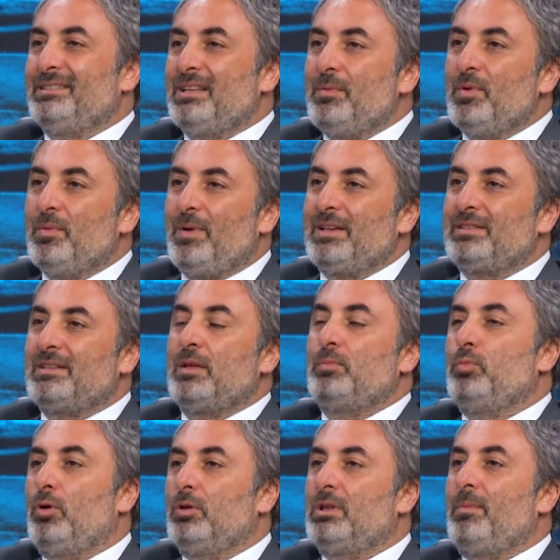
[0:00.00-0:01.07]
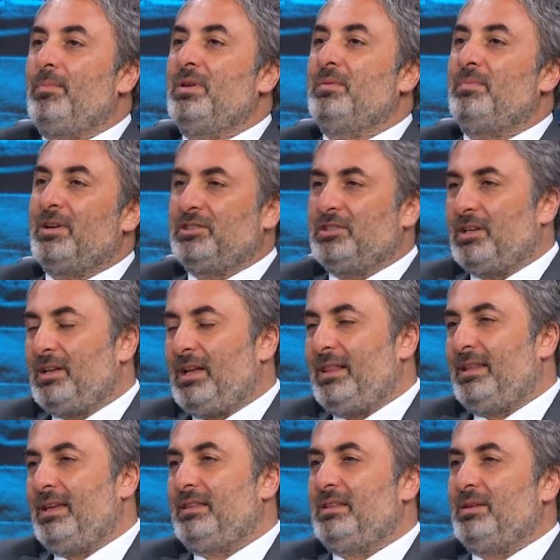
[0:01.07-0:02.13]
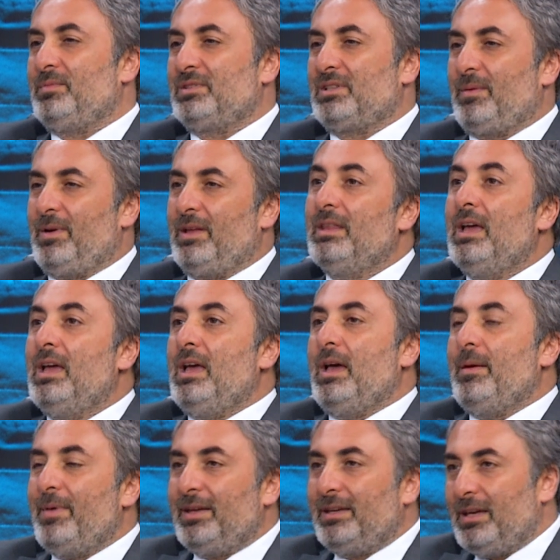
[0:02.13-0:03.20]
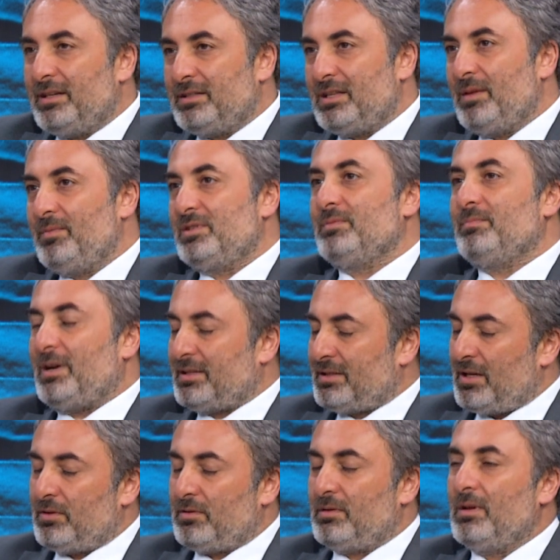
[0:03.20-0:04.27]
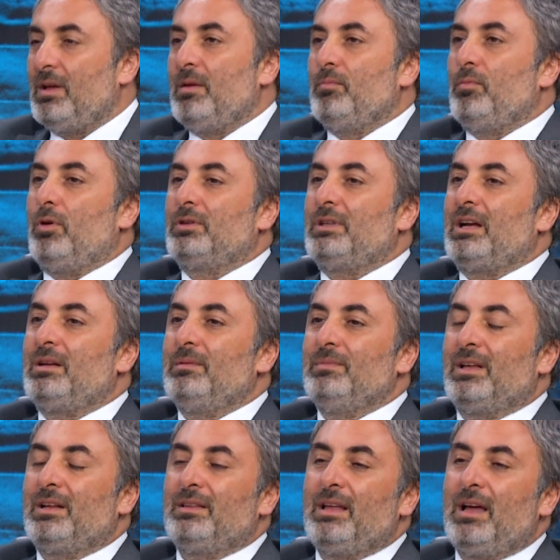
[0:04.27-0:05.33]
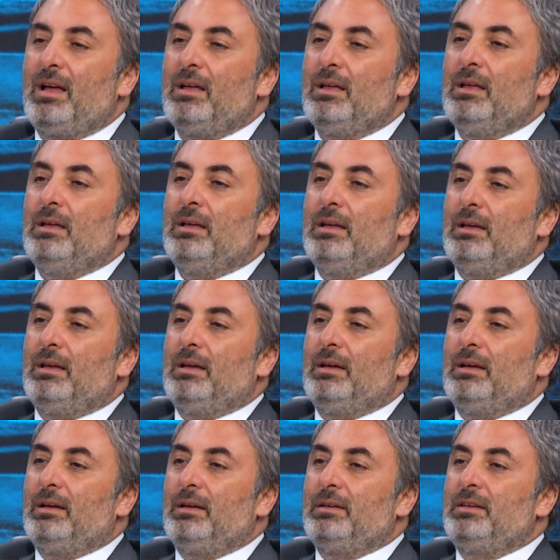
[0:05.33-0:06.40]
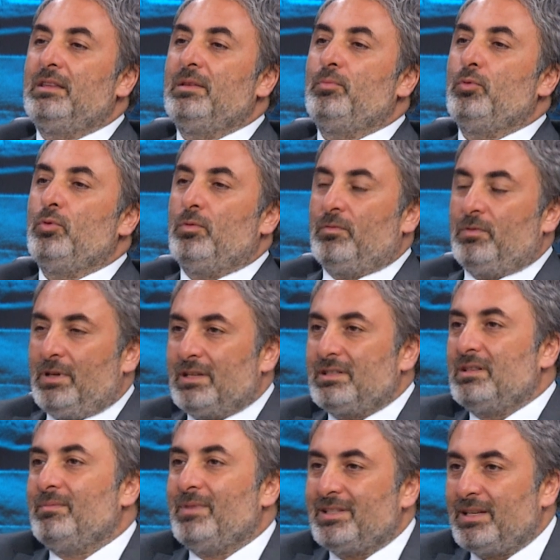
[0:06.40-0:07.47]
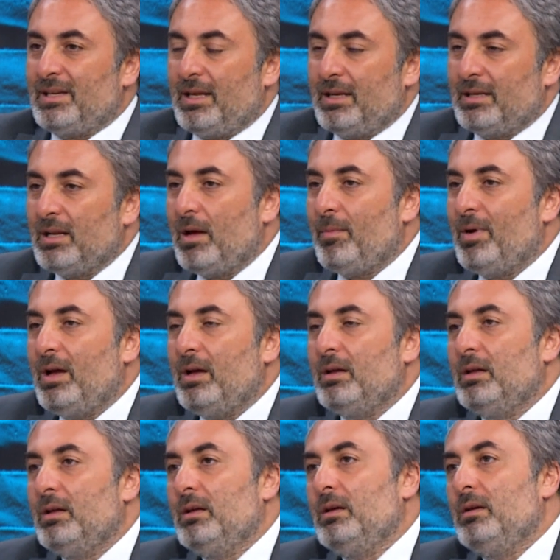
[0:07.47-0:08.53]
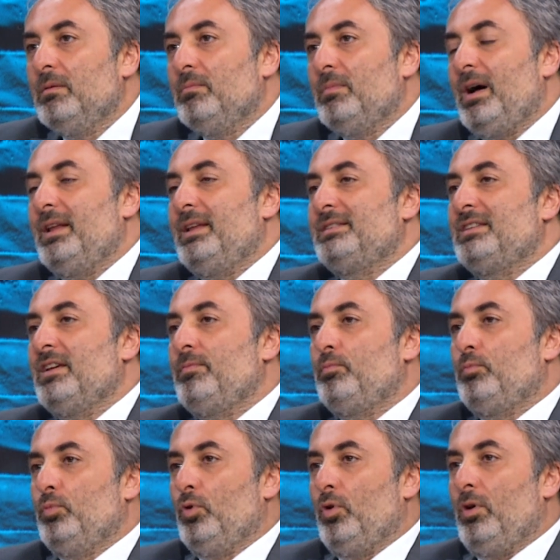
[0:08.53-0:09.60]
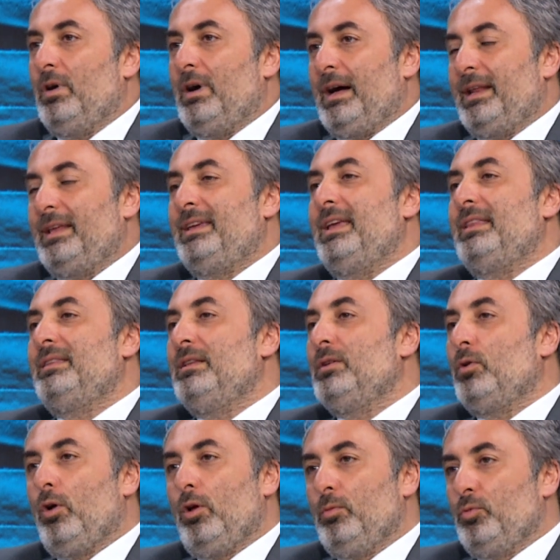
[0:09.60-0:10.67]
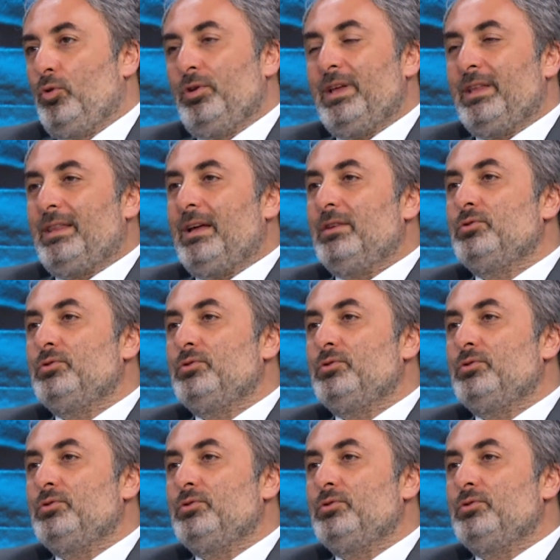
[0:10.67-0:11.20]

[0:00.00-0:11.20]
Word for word: Değil mi? Basketbolda bir başarı elde ettiğimiz zaman hemen gençlerimizin basketbol takımlarına e, gidip yazılması gerekir ama maalesef bu hareketlilik olmuyor. Neden?